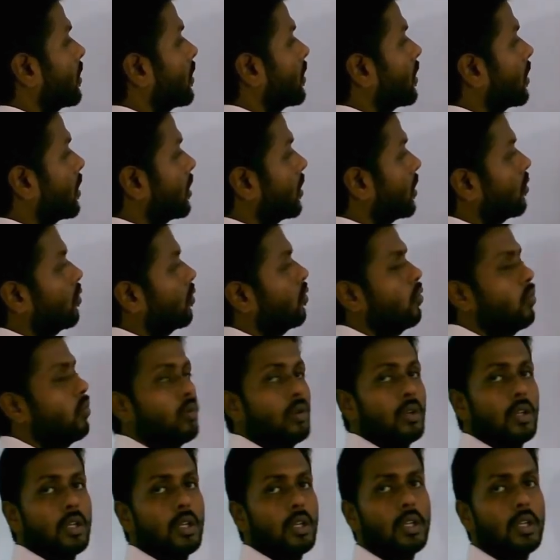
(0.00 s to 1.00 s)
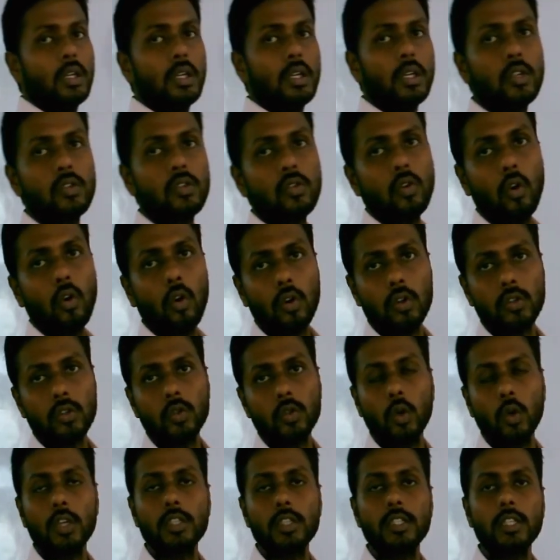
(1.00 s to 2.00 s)
गेहूं इट इज ऑल्सो
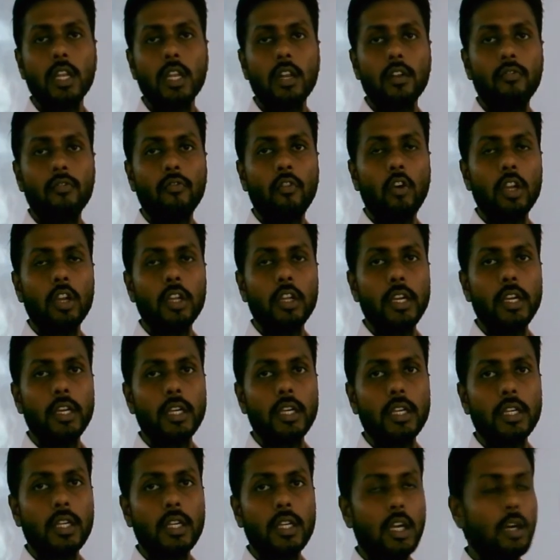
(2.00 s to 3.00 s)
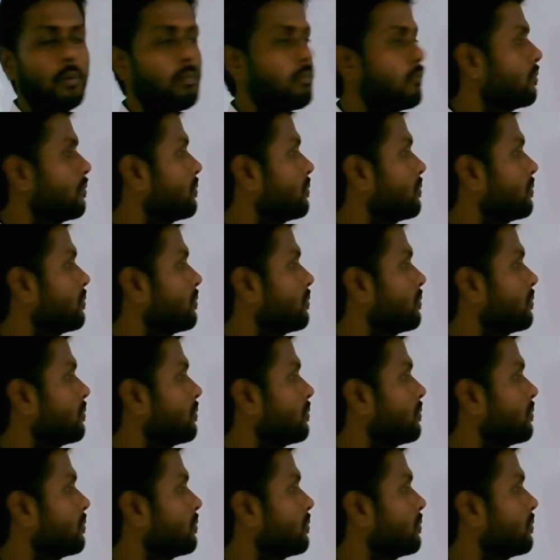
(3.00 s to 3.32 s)
अ सेल्फ पॉलिनेटेड क्रॉप